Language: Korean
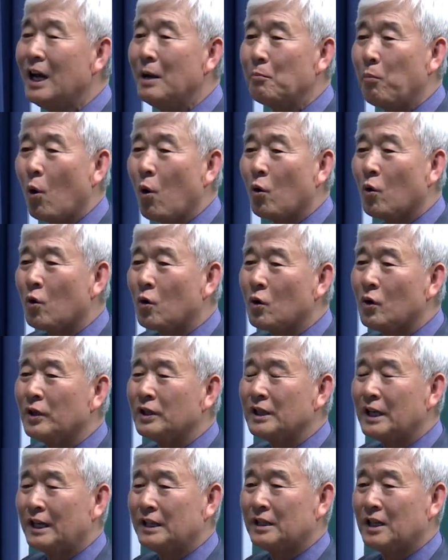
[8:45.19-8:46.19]

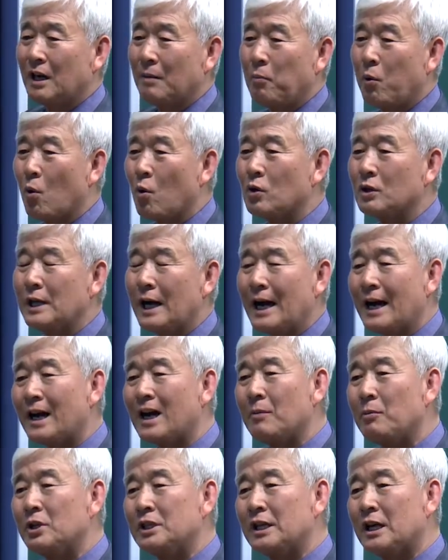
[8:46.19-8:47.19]
복권 아니라 복권
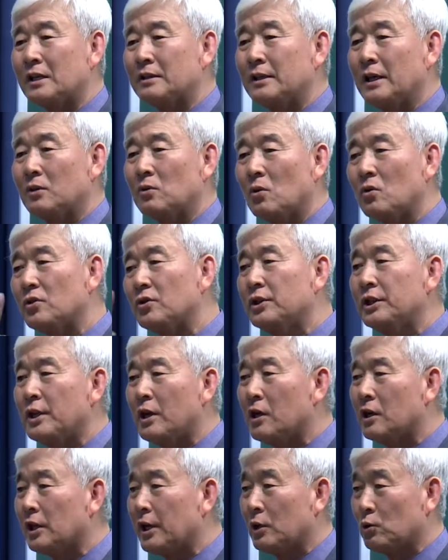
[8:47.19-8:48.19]
할아버지가 돼도 그
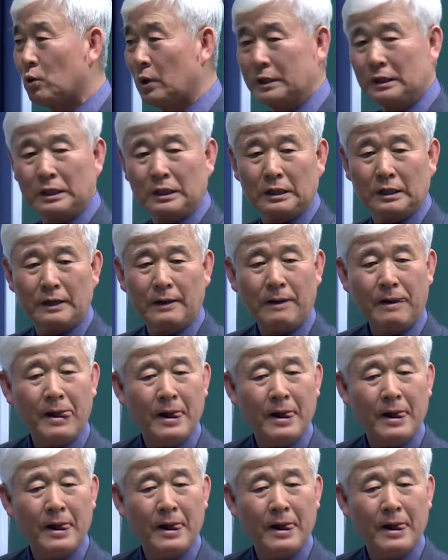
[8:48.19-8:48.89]
일을 계속한다는 거예요.